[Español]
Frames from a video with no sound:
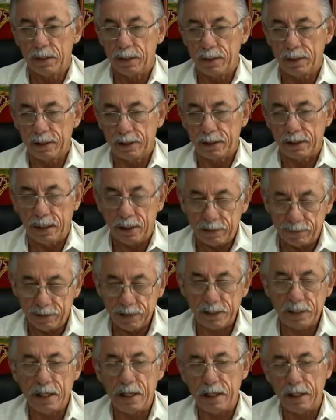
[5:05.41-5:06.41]
eh,
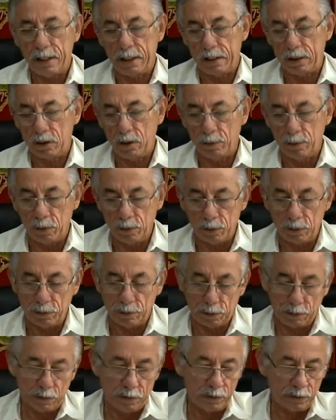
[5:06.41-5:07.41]
calificadas como
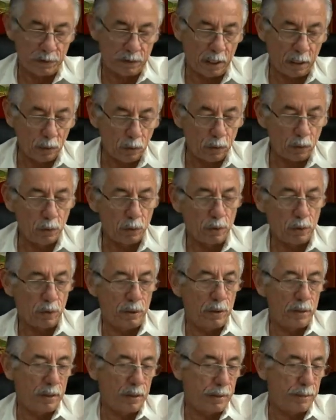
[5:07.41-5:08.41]
con salud,
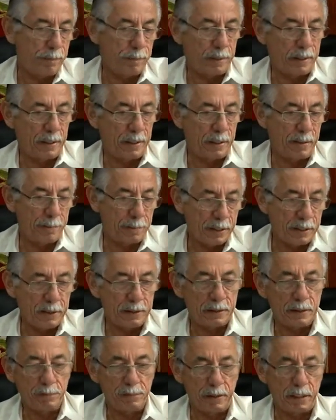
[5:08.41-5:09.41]
para
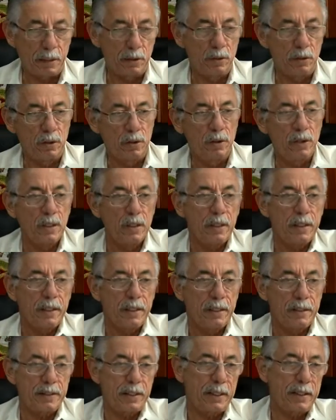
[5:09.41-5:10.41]
ambiente, para todo,
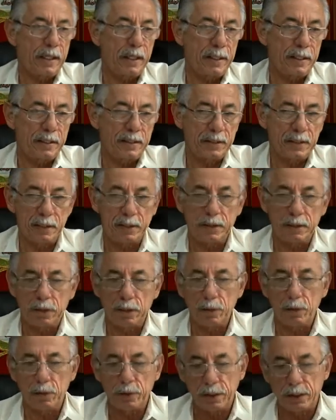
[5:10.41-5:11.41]
esa carne sea
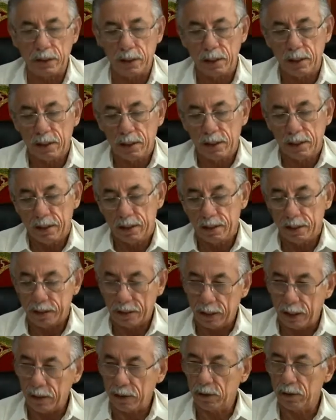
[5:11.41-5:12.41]
distribuida en
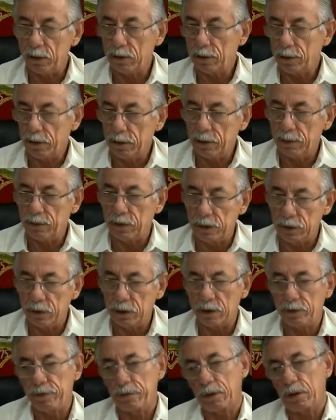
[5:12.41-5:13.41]
carros eh,
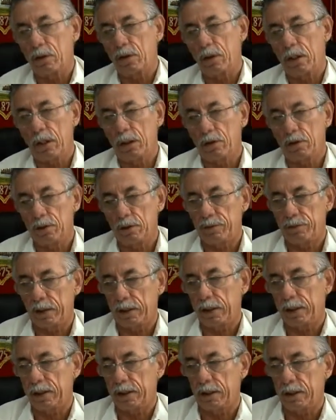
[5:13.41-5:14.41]
frigoríficos a los
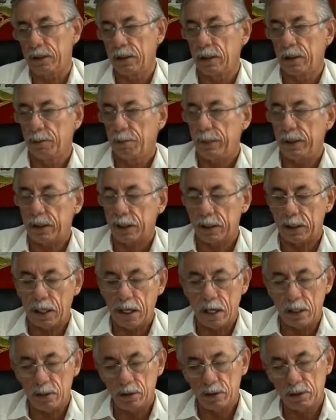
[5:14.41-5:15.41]
diferentes
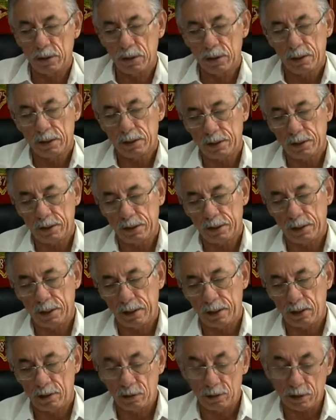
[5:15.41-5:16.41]
mercados
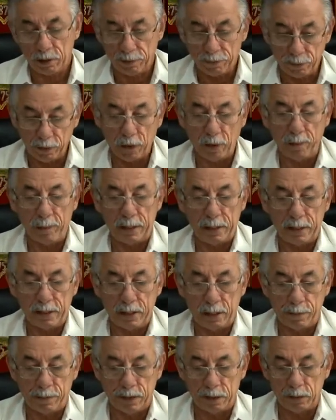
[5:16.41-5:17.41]
de los que formen
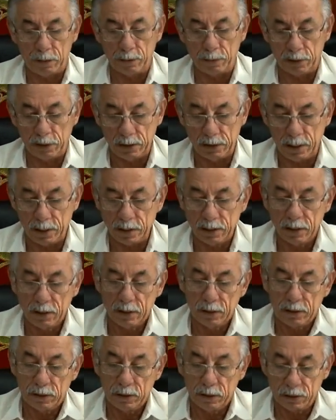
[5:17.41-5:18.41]
esta mancomunidad.
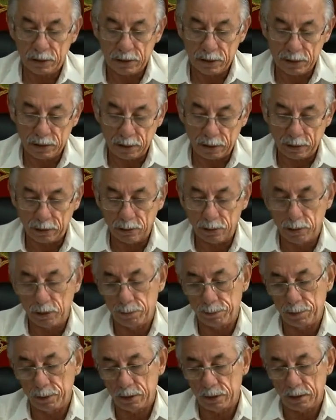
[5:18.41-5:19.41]
Entonces esa
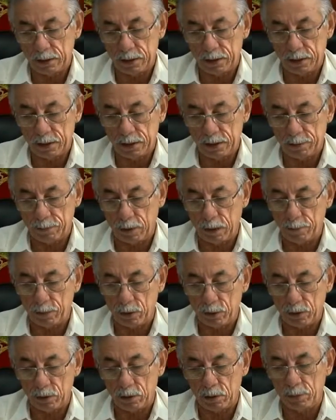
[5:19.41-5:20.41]
reunión pues eh,
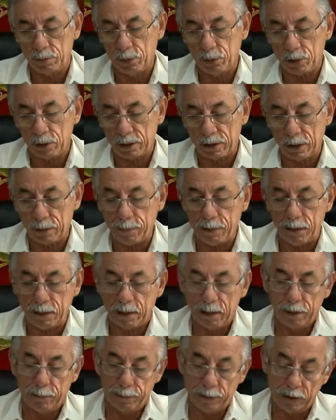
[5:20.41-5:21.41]
abordó muchos temas,
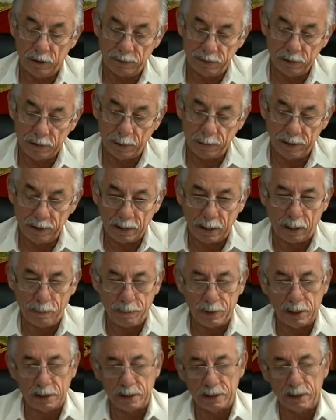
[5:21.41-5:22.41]
pero
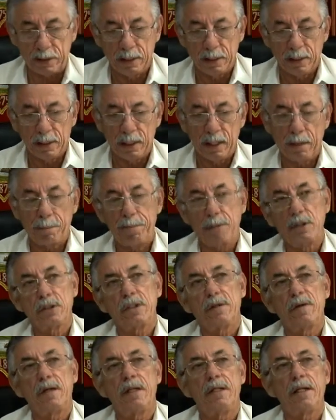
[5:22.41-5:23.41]
fundamentalmente la
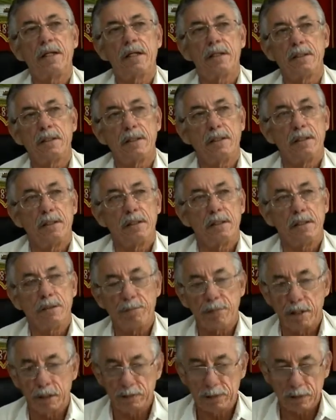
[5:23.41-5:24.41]
posibilidad, y
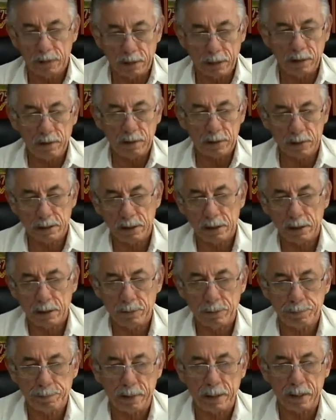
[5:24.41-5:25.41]
manifestada así de
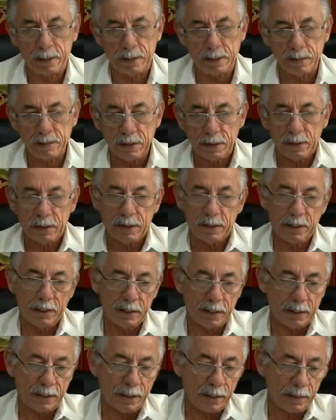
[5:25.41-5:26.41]
mi parte,
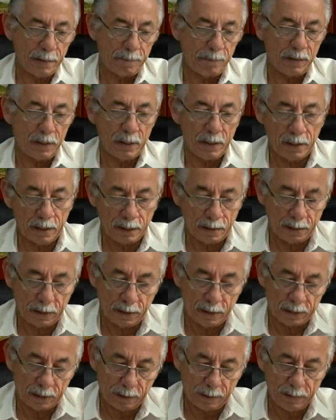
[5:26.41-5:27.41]
de que eh,
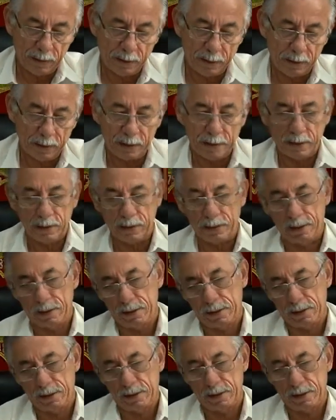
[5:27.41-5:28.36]
a través de,